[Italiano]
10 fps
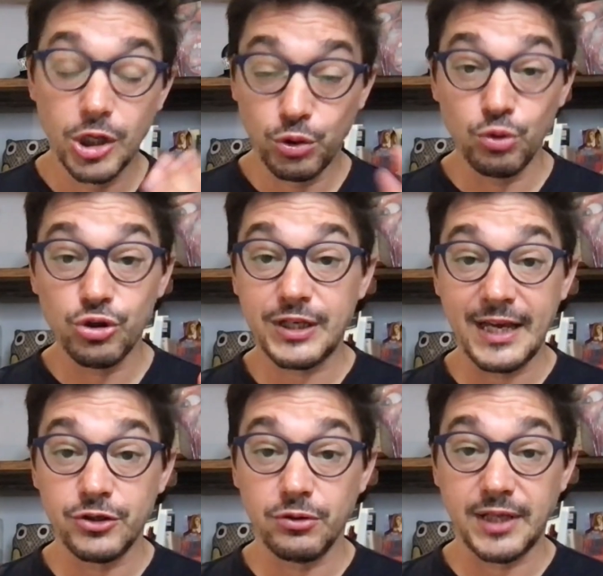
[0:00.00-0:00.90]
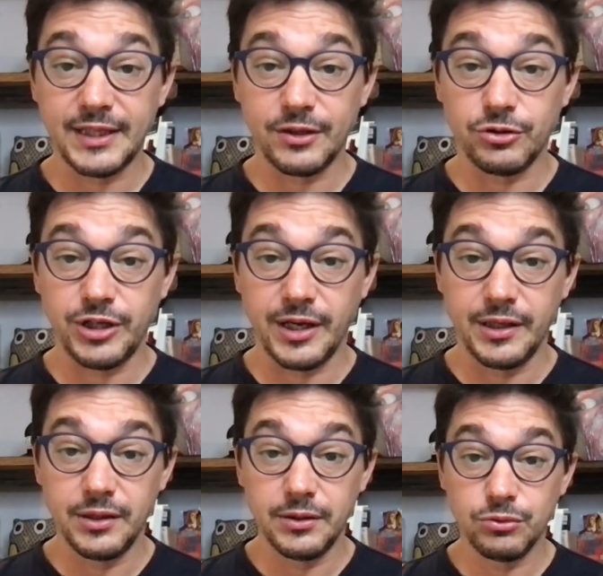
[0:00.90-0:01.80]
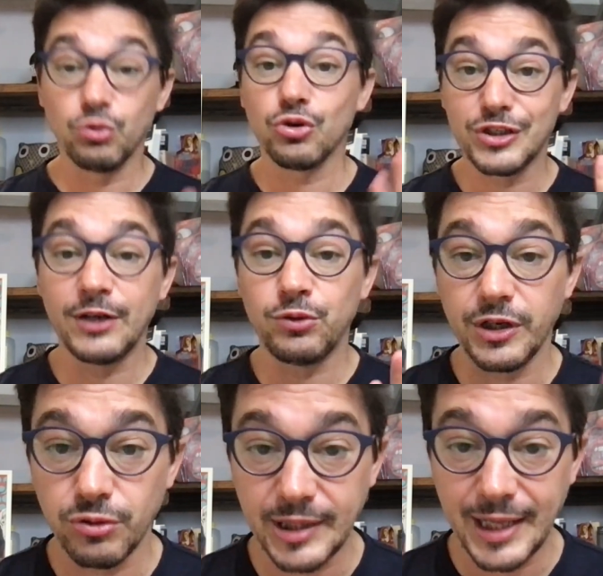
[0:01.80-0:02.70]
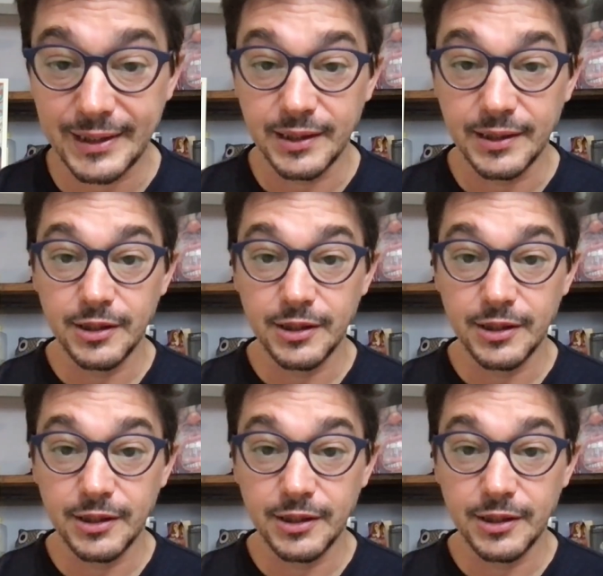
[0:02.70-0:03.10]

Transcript: Tu non sei i risultati che ottieni, tu non sei i tuoi risultati.